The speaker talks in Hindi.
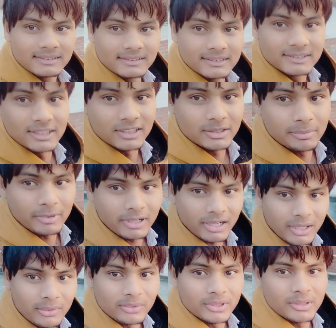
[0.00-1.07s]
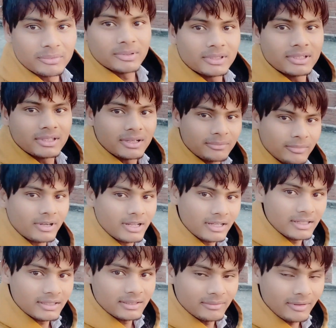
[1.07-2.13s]
ये छत पर खड़ा हूँ ये भी एक कमरा
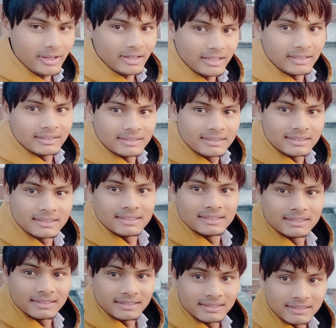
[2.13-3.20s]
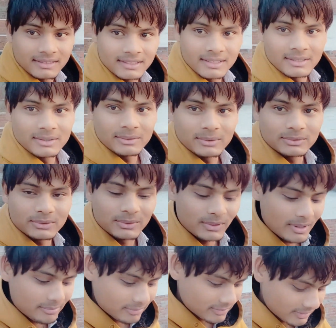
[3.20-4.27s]
है हमारा ही तो चलो
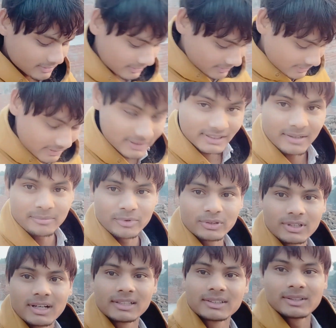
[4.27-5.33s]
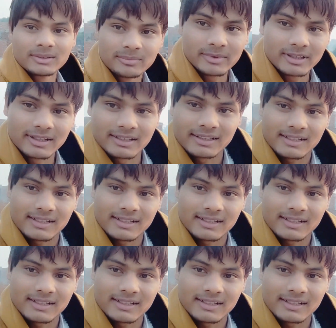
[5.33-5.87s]
आपको नीचे का व्यू दिखाता हूँ अपने घर